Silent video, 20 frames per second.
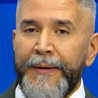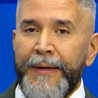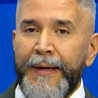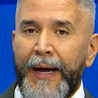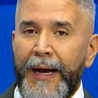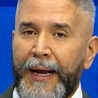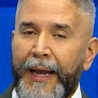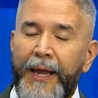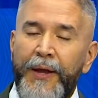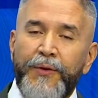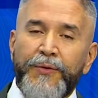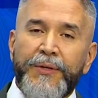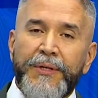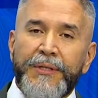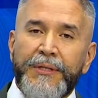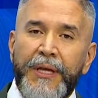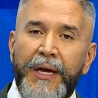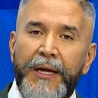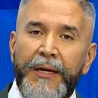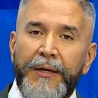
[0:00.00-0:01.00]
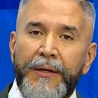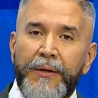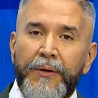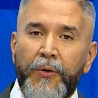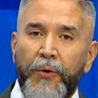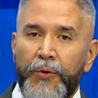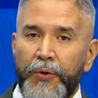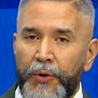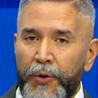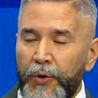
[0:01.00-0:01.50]
Aquellos que están
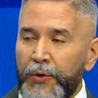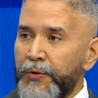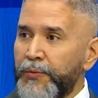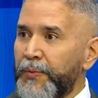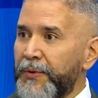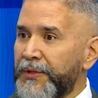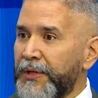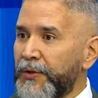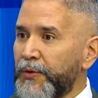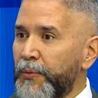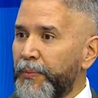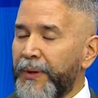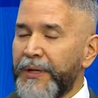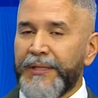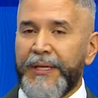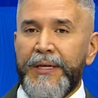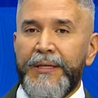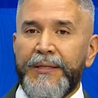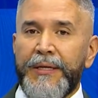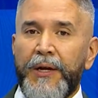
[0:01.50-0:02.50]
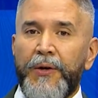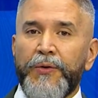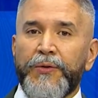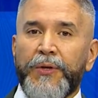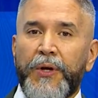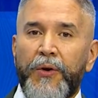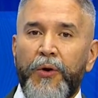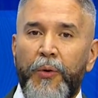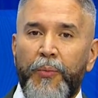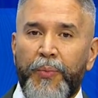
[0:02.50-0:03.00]
con Dios, pues a su presencia y los
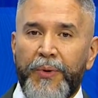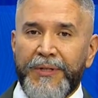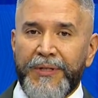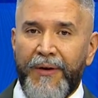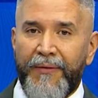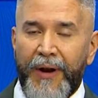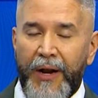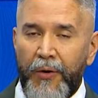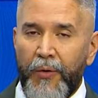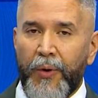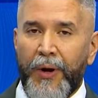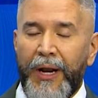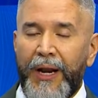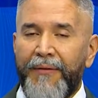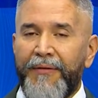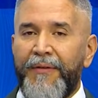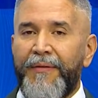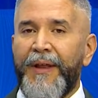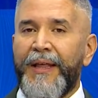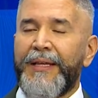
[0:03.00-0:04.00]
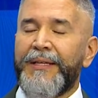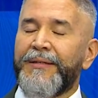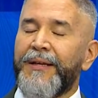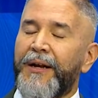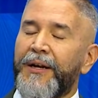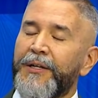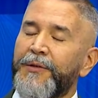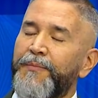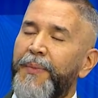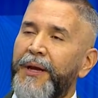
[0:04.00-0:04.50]
que no, pues sabrán lo que la Biblia dice
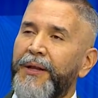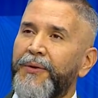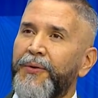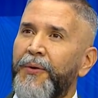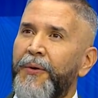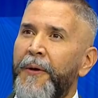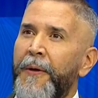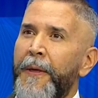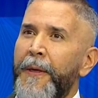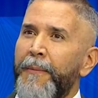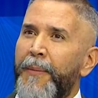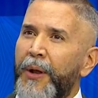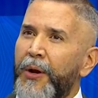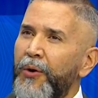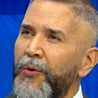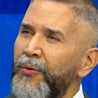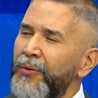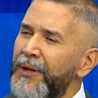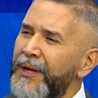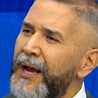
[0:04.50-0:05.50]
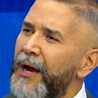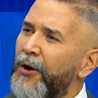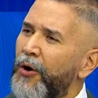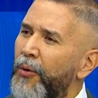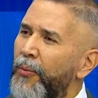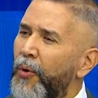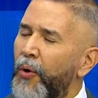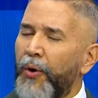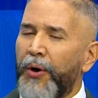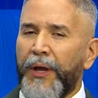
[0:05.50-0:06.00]
al respecto. Pero en un día
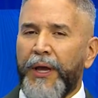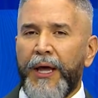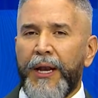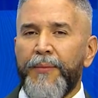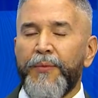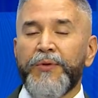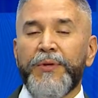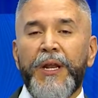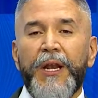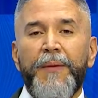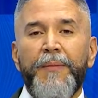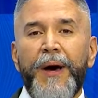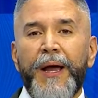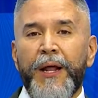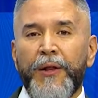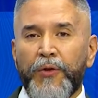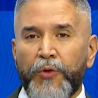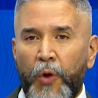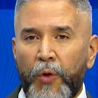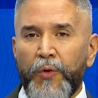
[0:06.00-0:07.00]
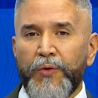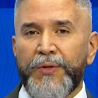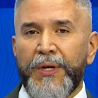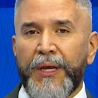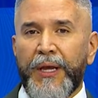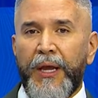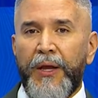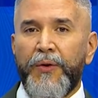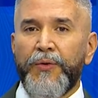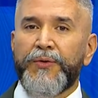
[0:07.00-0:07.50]
como hoy queremos animar a todos
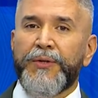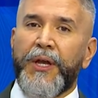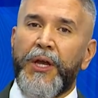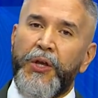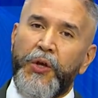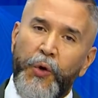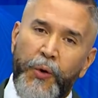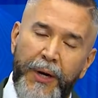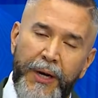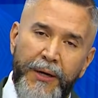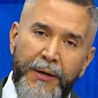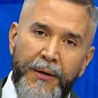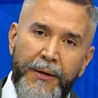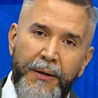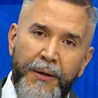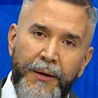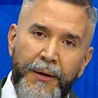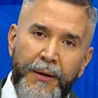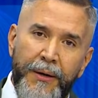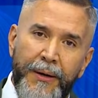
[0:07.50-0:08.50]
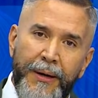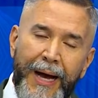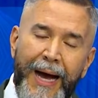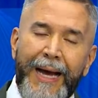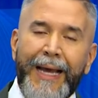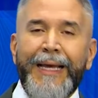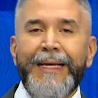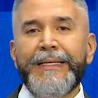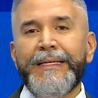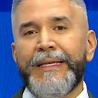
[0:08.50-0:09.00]
aquellos que lloran
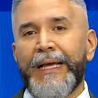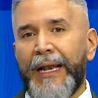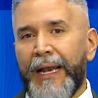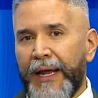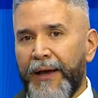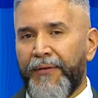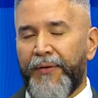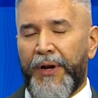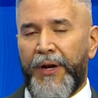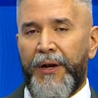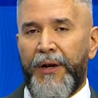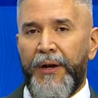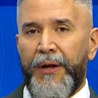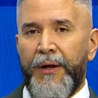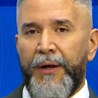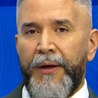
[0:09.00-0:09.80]
a que celebren.